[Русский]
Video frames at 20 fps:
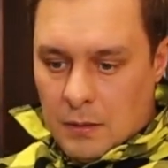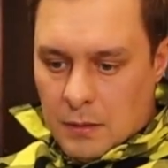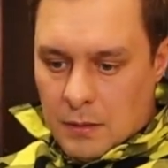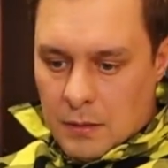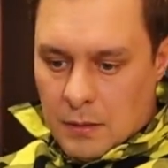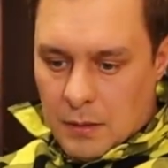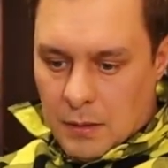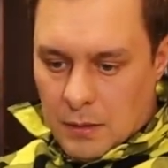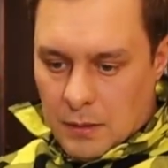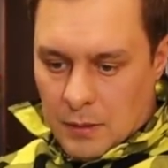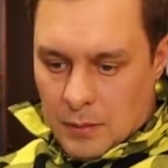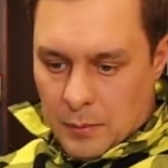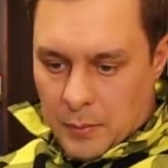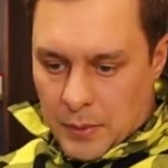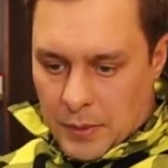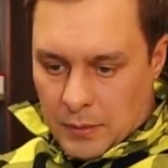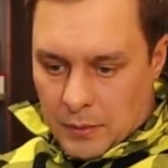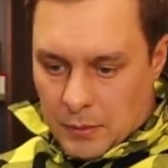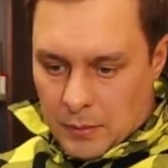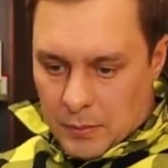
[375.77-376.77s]
Сейчас я
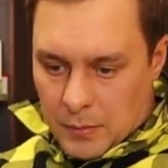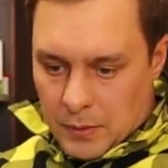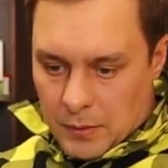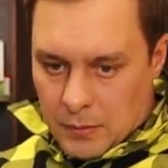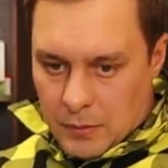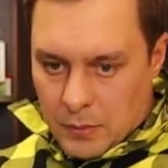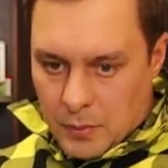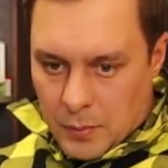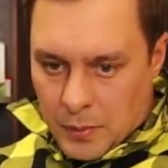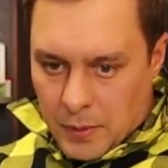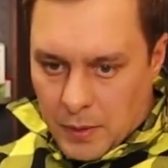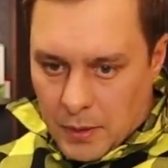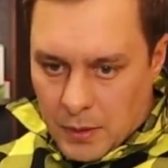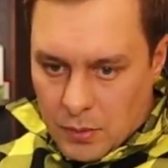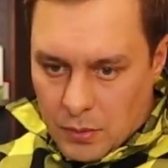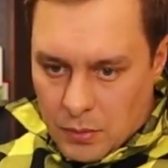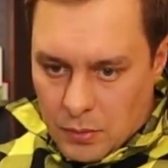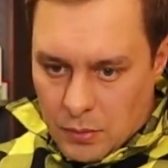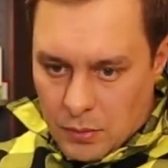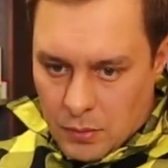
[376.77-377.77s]
подробно это все
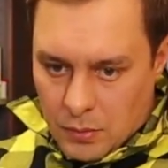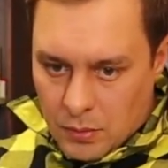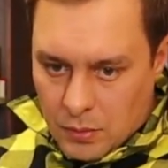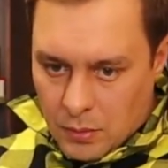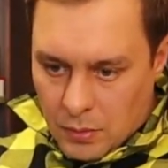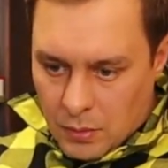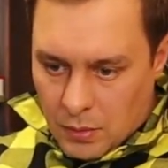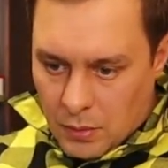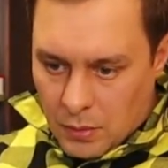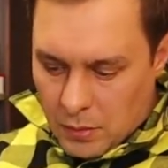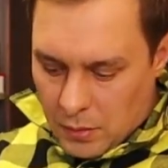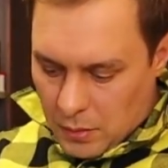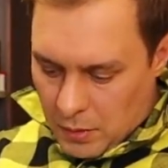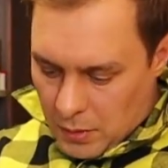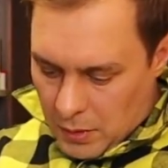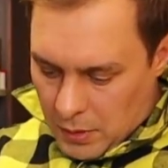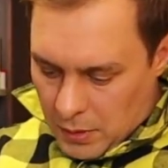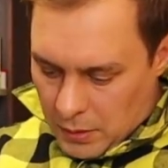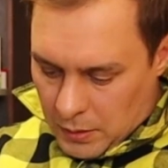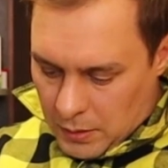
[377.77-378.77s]
покажу.
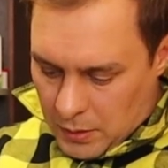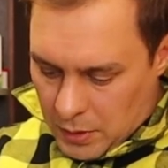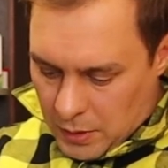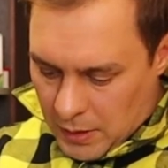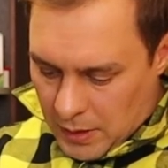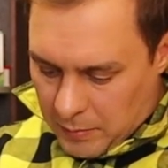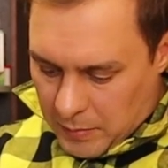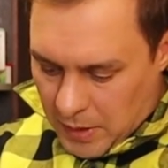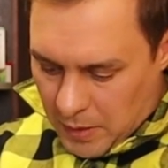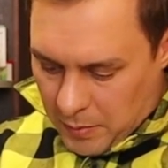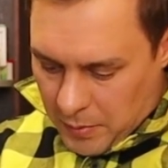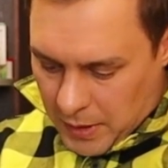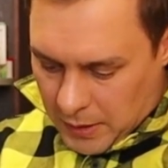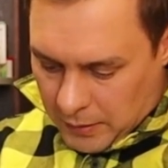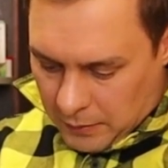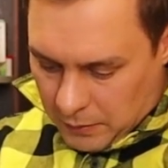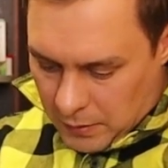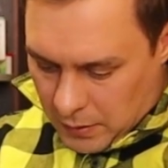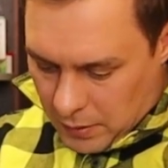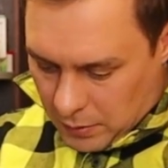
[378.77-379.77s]
Начинаем
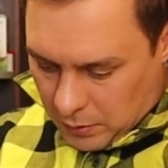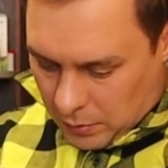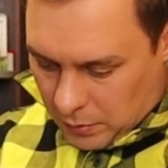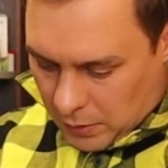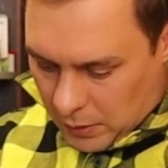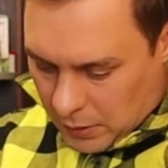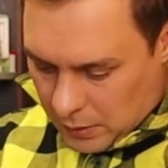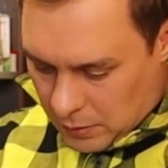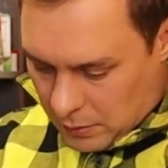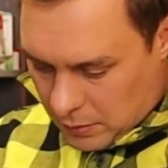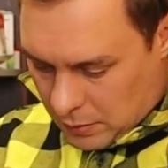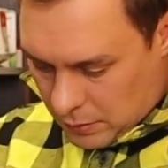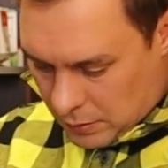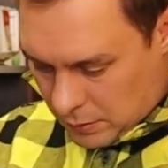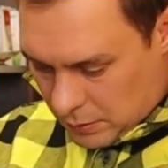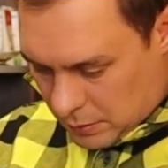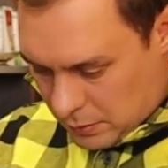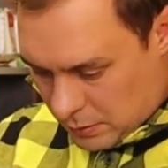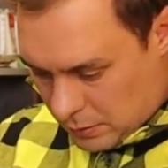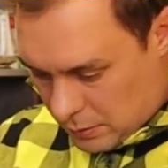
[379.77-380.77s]
наматывать эту леску